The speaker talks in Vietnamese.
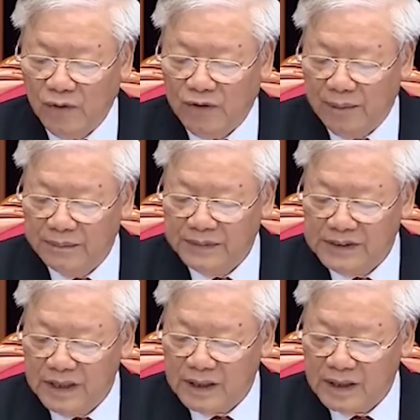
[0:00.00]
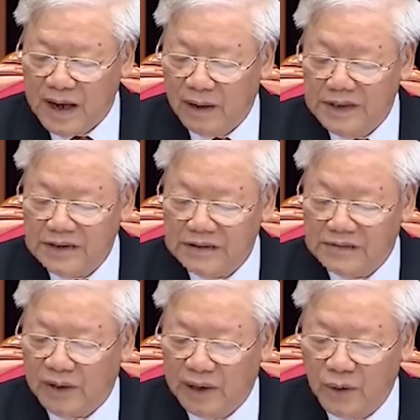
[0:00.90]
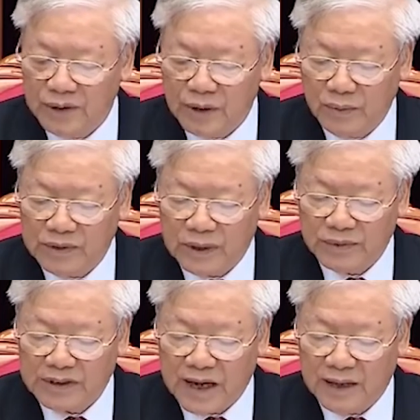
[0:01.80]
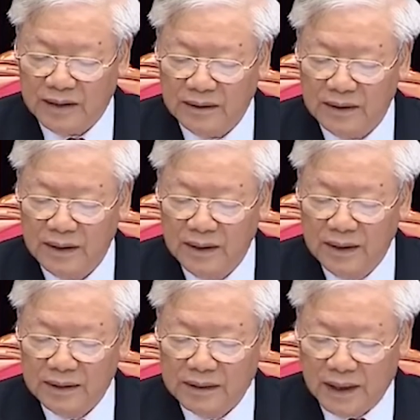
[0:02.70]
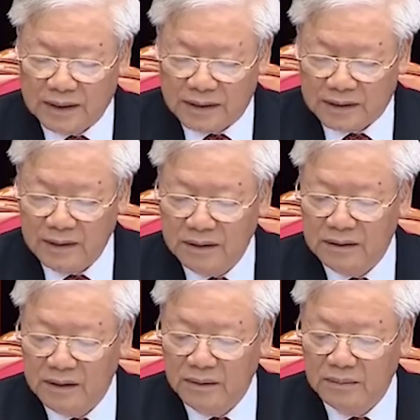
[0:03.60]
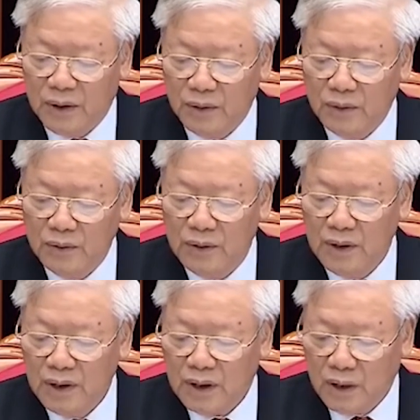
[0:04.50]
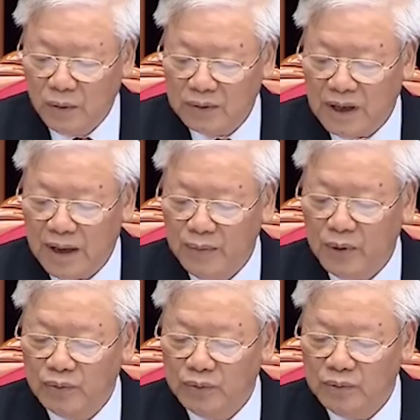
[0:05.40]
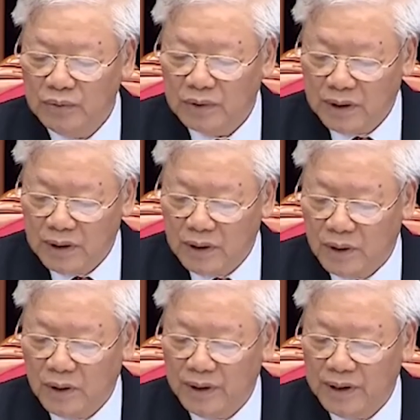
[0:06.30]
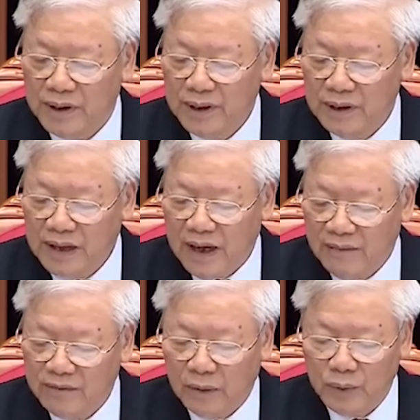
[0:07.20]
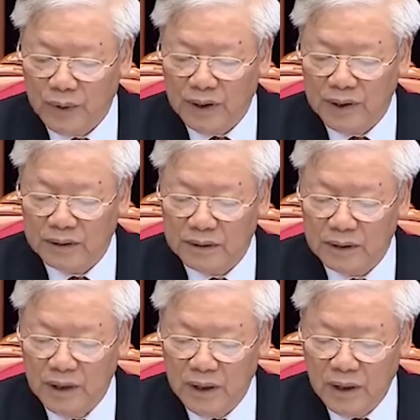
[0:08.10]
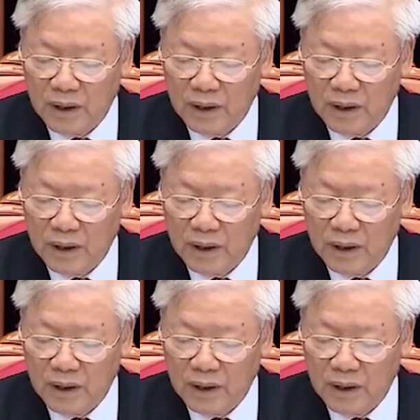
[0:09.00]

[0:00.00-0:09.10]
có phẩm chất đạo đức và lối sống trong sáng thật sự gương mẫu không tham nhũng cơ hội tham vọng quyền lực